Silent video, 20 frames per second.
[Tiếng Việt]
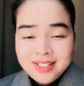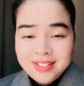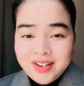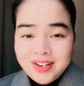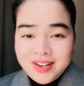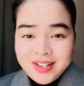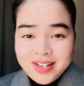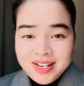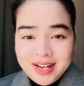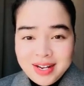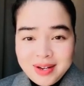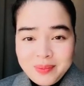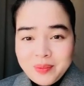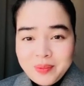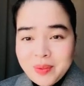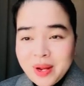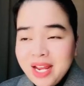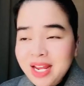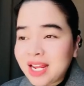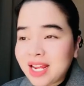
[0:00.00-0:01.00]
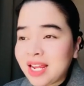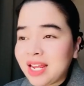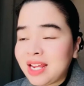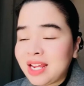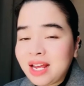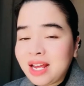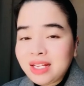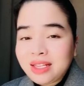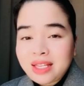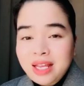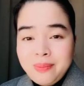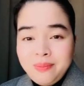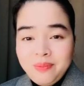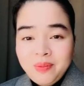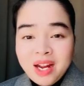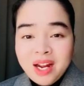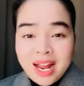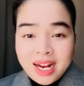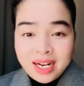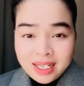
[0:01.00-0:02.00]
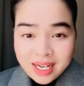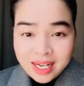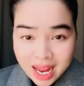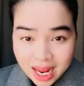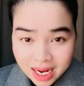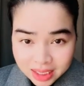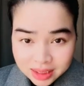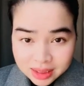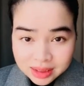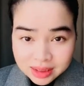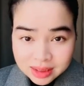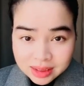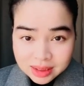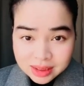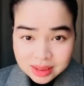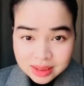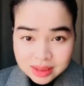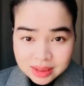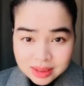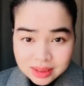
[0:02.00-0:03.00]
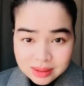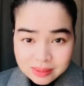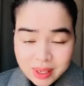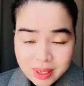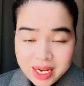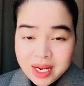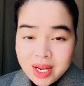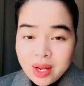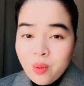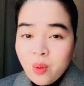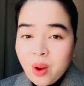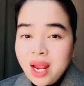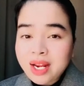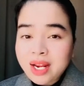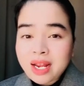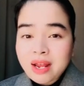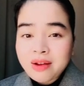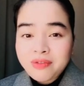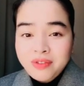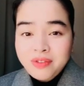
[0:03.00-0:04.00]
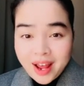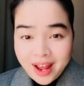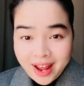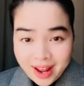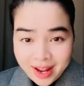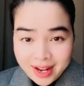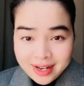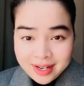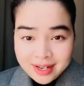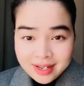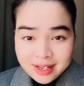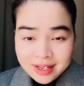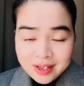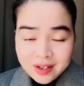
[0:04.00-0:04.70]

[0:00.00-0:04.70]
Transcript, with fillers: rồi ờ, mấy cái ờ, tiệm thức ăn nhanh mấy cái quán cà phê